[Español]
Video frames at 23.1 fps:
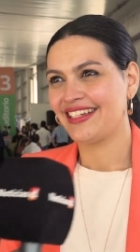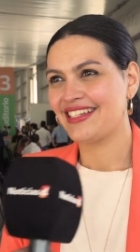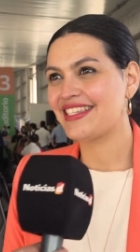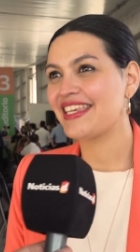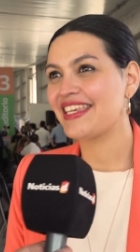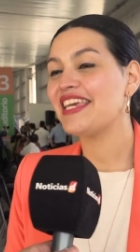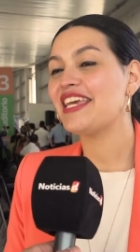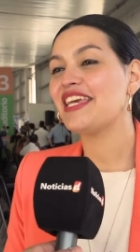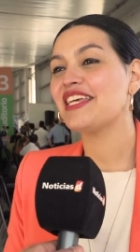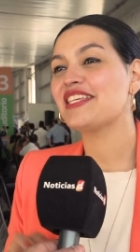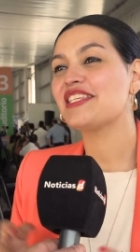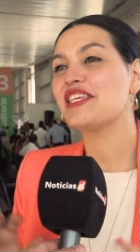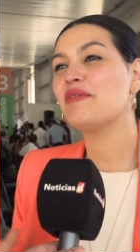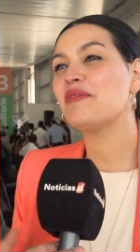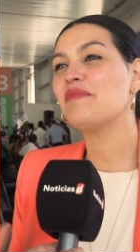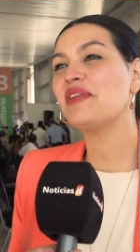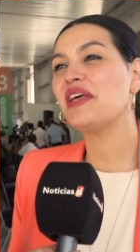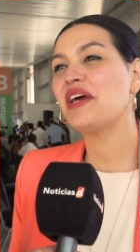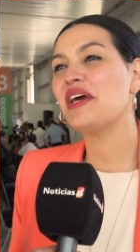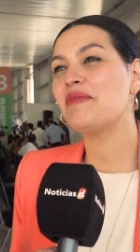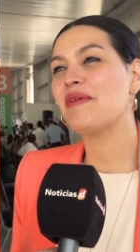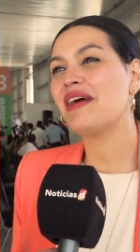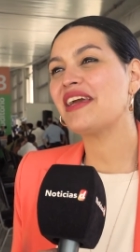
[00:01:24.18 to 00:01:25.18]
Sí,
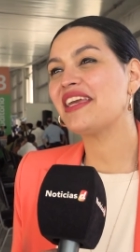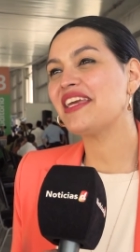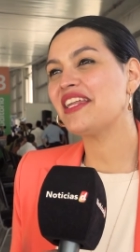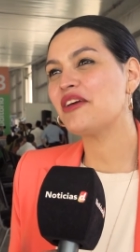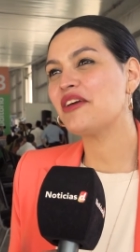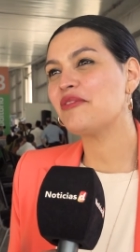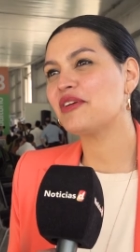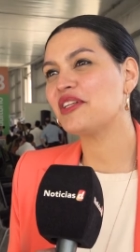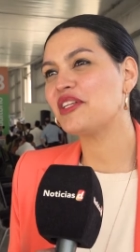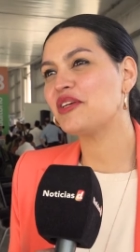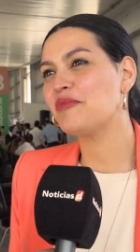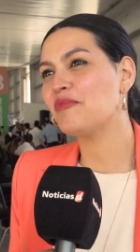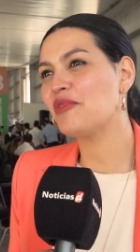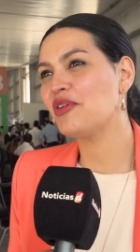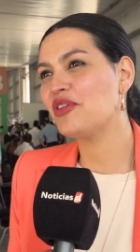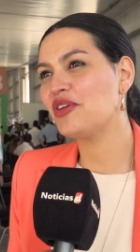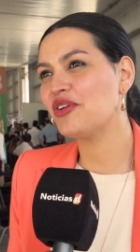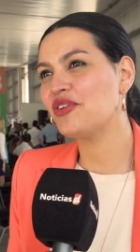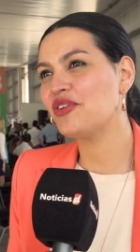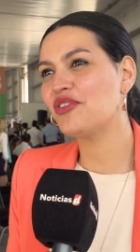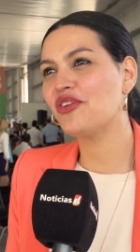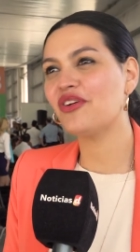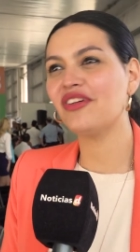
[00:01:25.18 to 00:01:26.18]
siempre además quienes venimos,
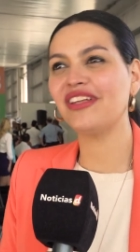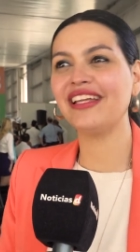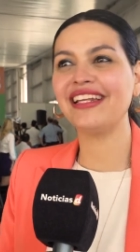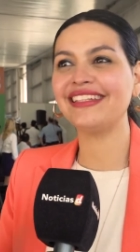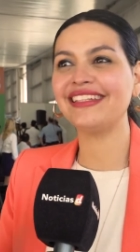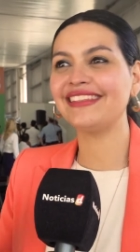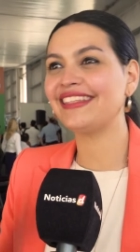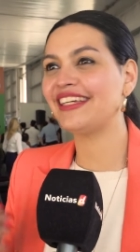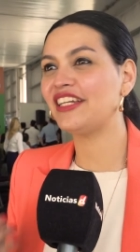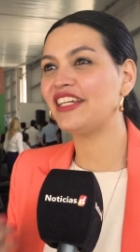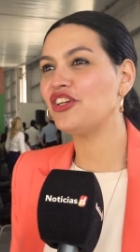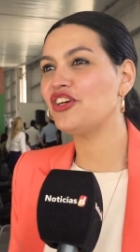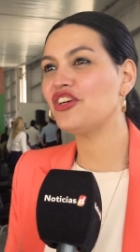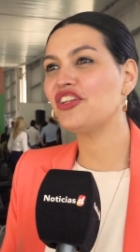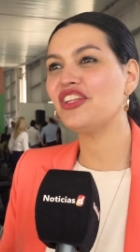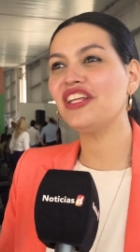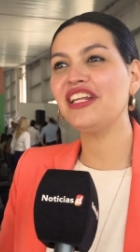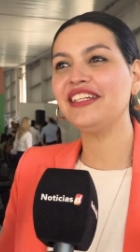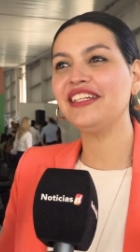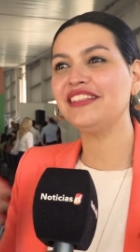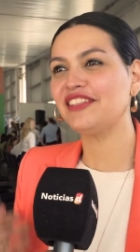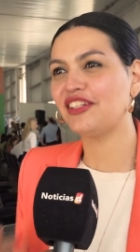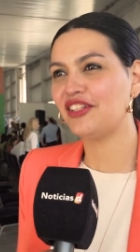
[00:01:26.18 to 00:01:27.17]
digo yo, del interior
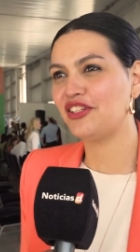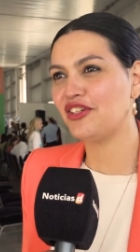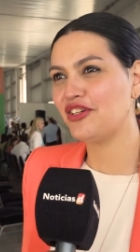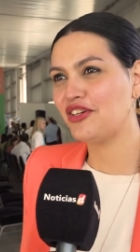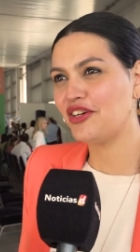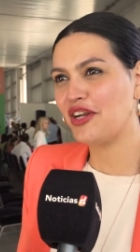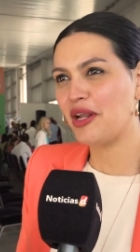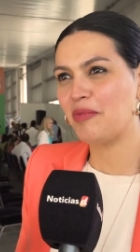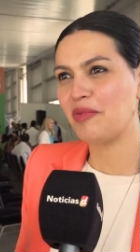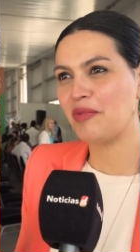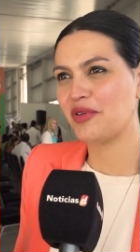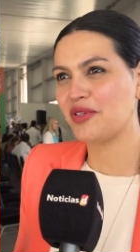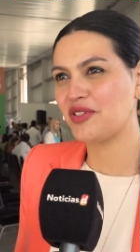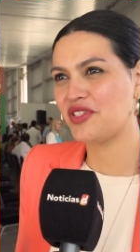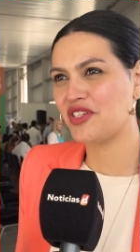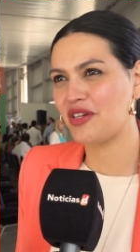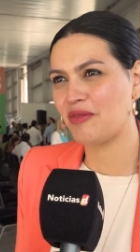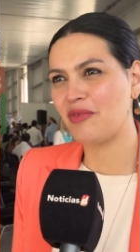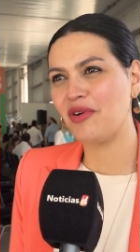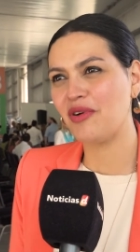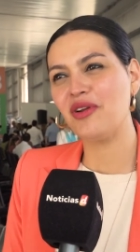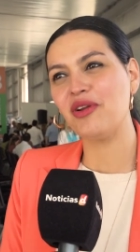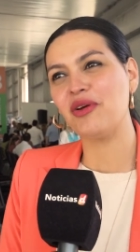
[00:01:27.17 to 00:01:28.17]
del interior,
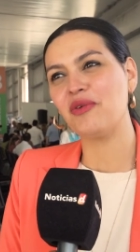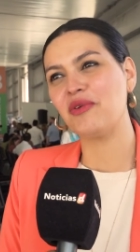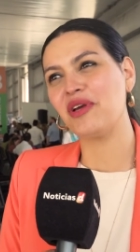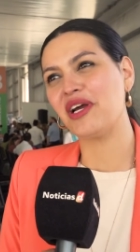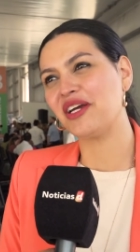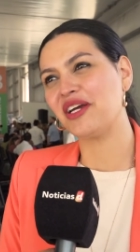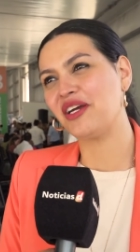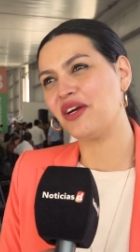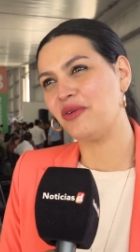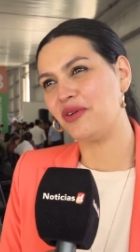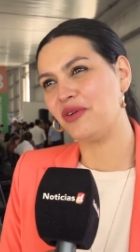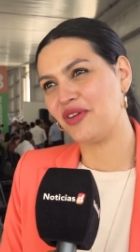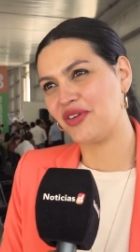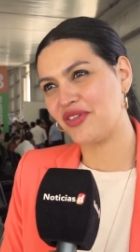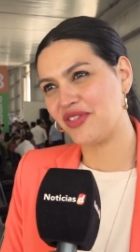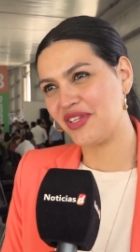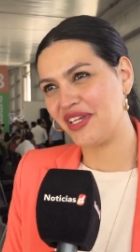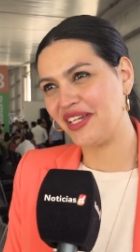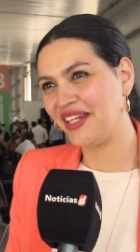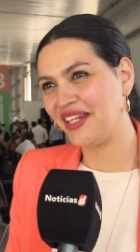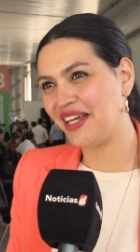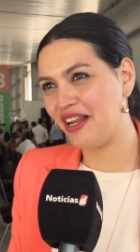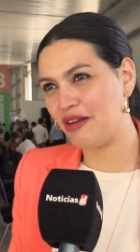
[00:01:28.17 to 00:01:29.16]
aprovechamos los viajes a Buenos
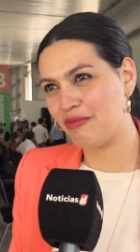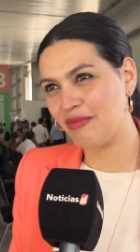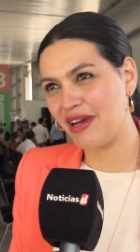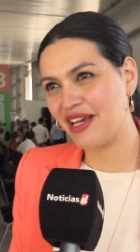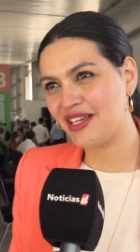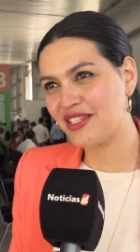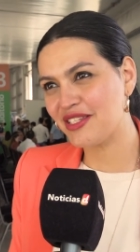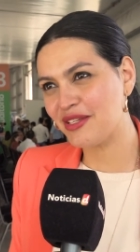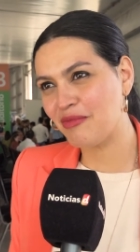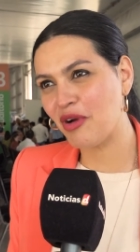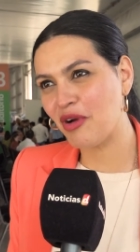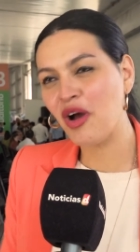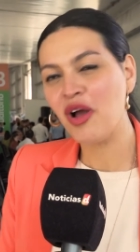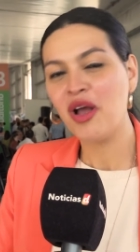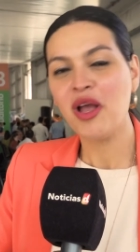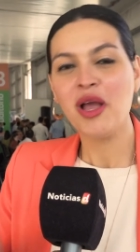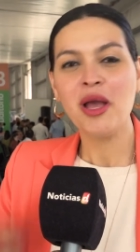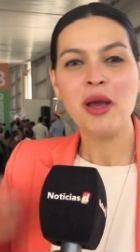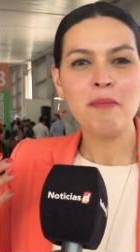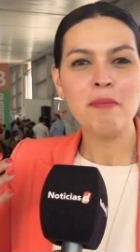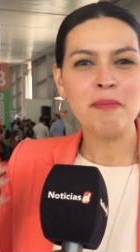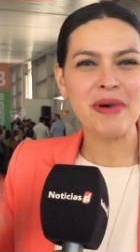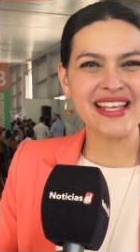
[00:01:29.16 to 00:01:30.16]
Aires al máximo,
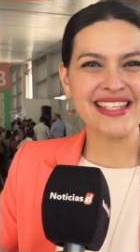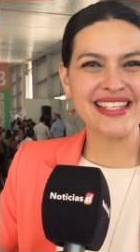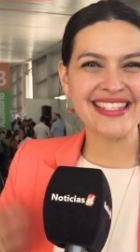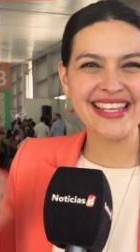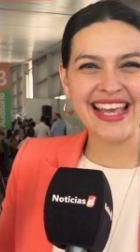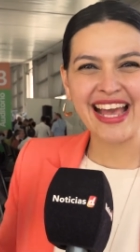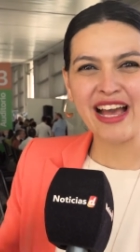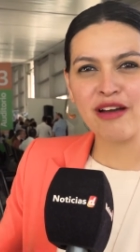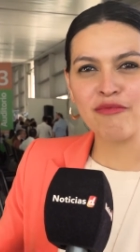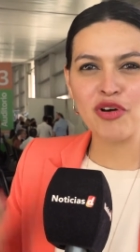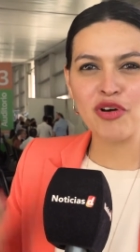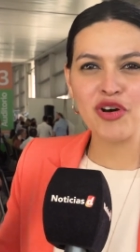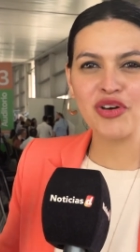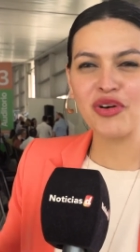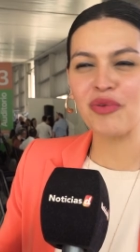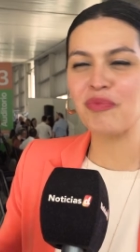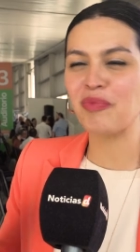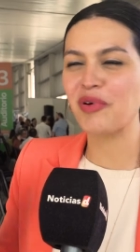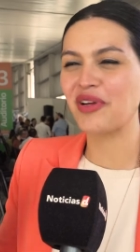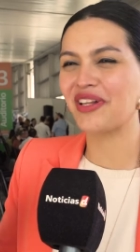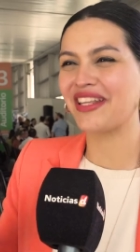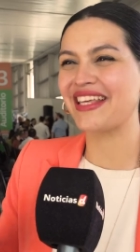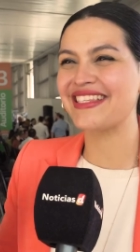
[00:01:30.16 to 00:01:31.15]
paseamos,
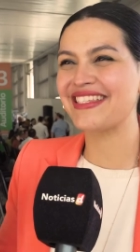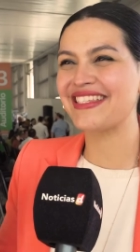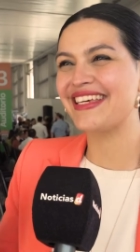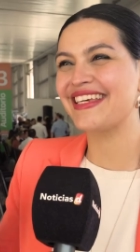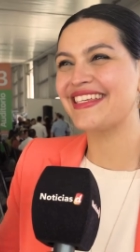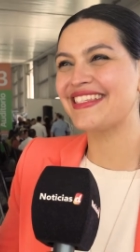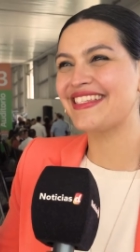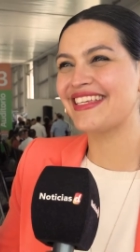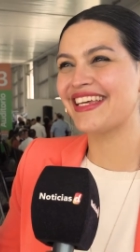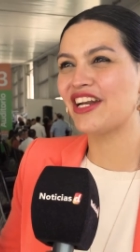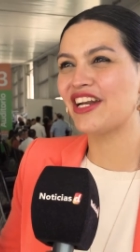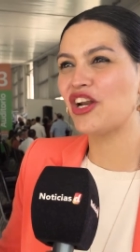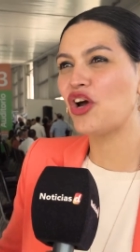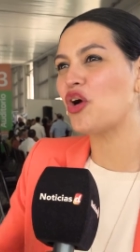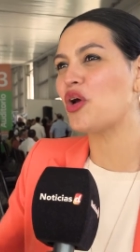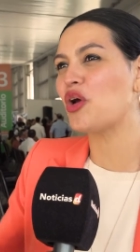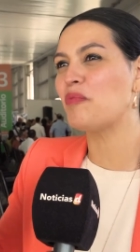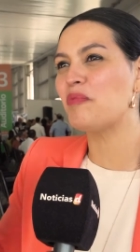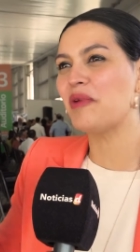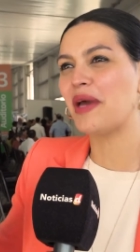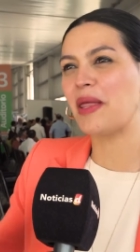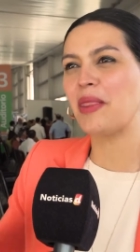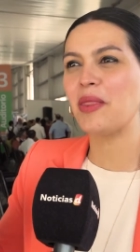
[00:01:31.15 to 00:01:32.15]
por así decirlo,
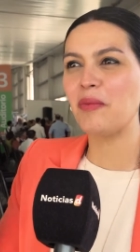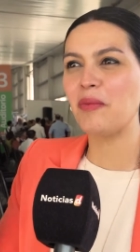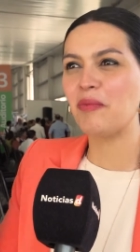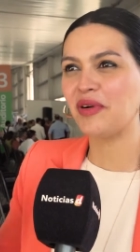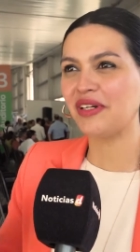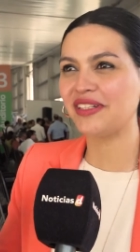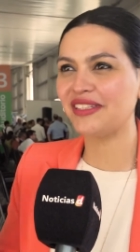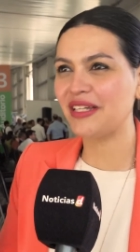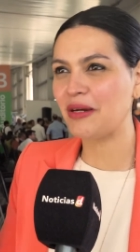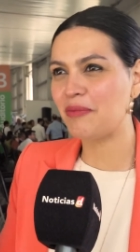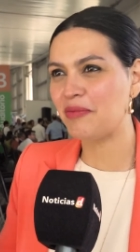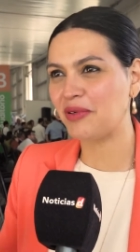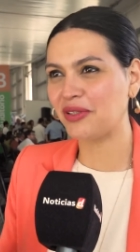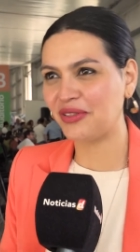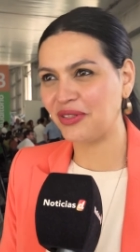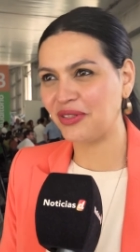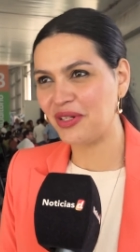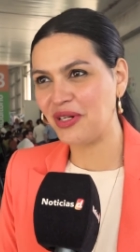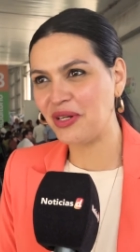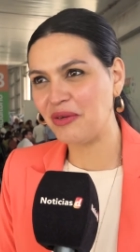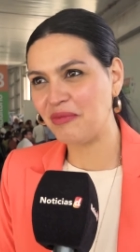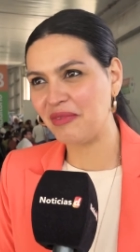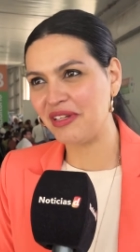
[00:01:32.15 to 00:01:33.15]
golpeando puertas por
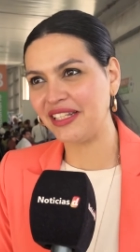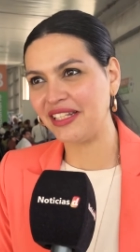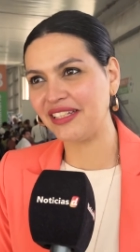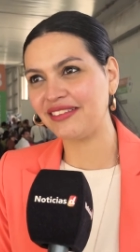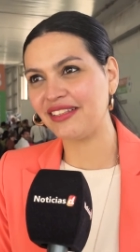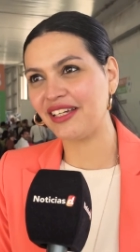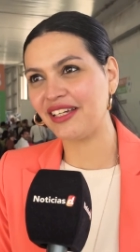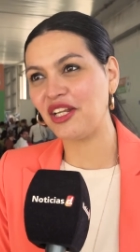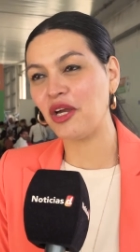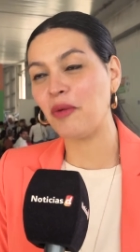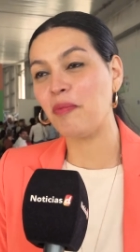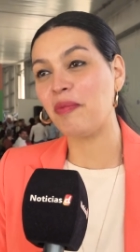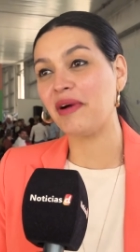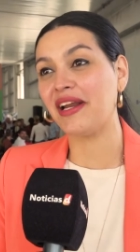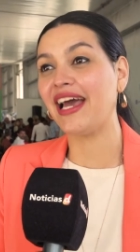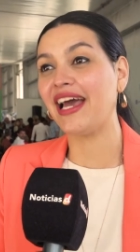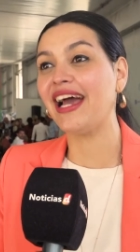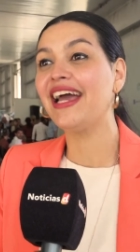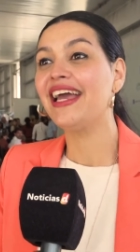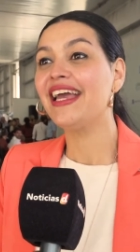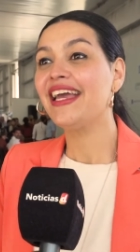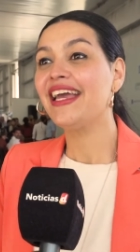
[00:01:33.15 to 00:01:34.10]
todos los ministerios para